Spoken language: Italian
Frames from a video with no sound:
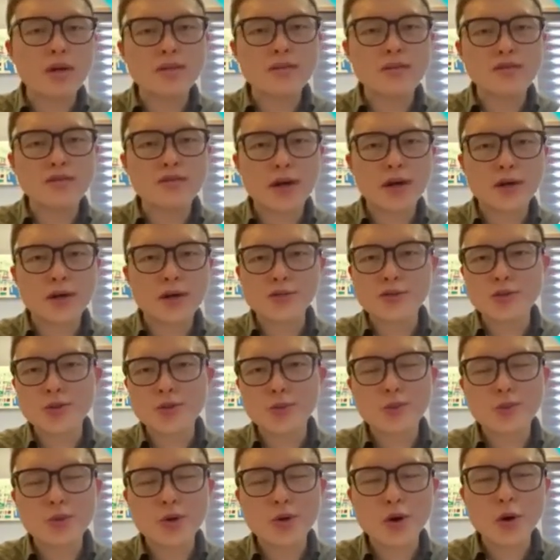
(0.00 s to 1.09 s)
Tutti
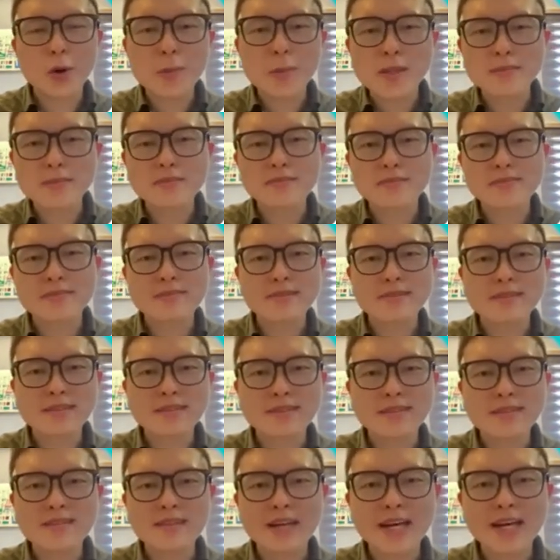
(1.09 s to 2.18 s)
questi quattro sono
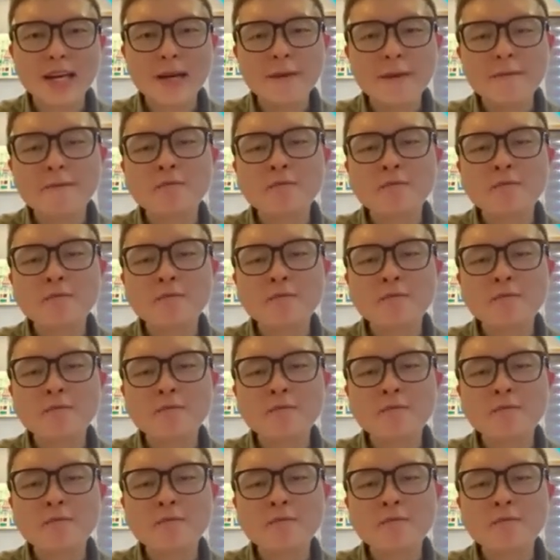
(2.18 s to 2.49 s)
problemi di